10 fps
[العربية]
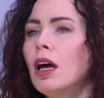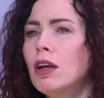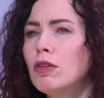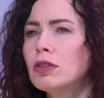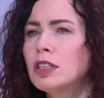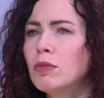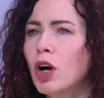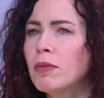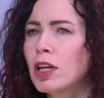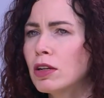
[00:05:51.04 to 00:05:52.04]
حلو وكثير
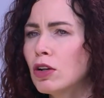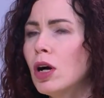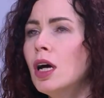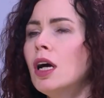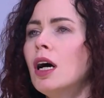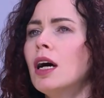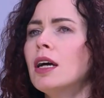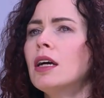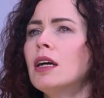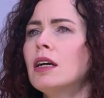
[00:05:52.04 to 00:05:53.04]
مهم لانه
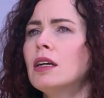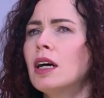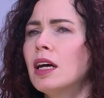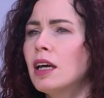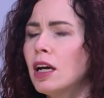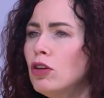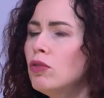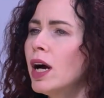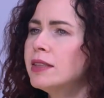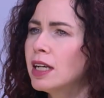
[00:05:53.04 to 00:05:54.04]
آه، هلا حلو
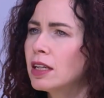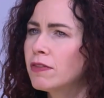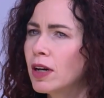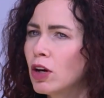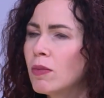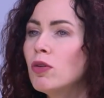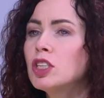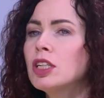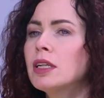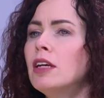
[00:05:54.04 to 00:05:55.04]
الواحد يعرف عنهم اول
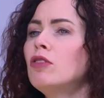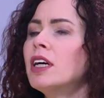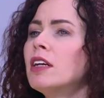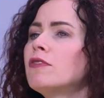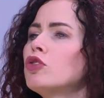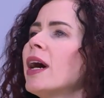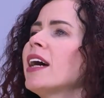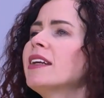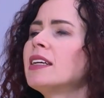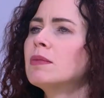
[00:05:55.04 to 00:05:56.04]
شيء حلو نعرف شو
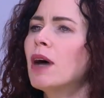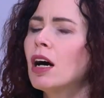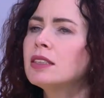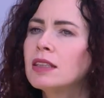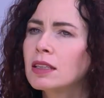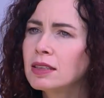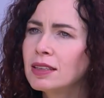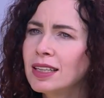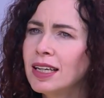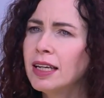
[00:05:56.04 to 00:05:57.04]
معاني الاسماء اصلا
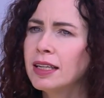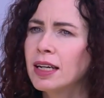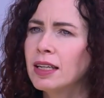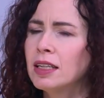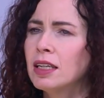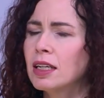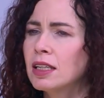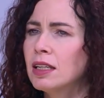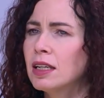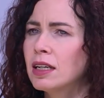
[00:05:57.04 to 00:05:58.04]
يعني
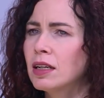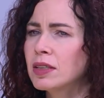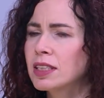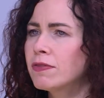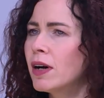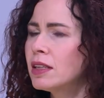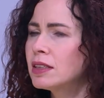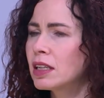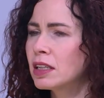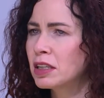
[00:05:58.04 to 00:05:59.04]
الصفات
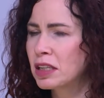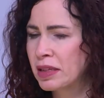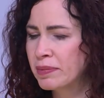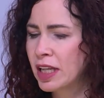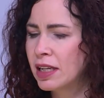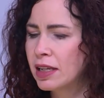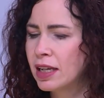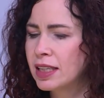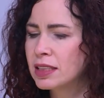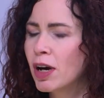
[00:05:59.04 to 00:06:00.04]
آه،
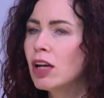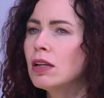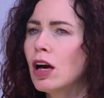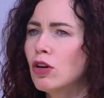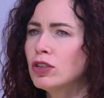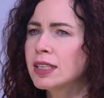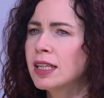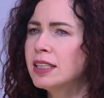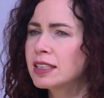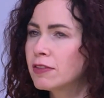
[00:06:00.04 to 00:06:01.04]
الأسماء الله الحسنى
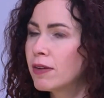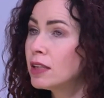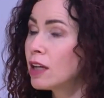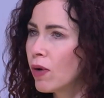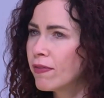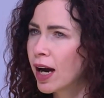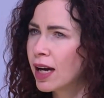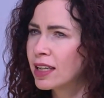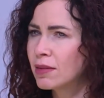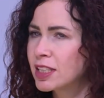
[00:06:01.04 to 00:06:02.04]
هي صفات أو
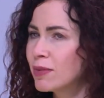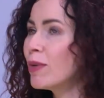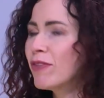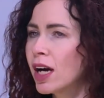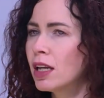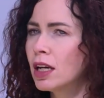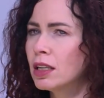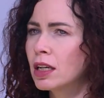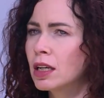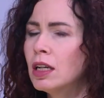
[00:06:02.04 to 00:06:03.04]
أفعال أنا بسميهم أفعال
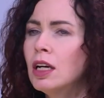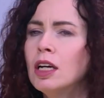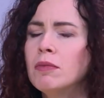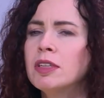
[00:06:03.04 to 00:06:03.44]
أحيانا نعم.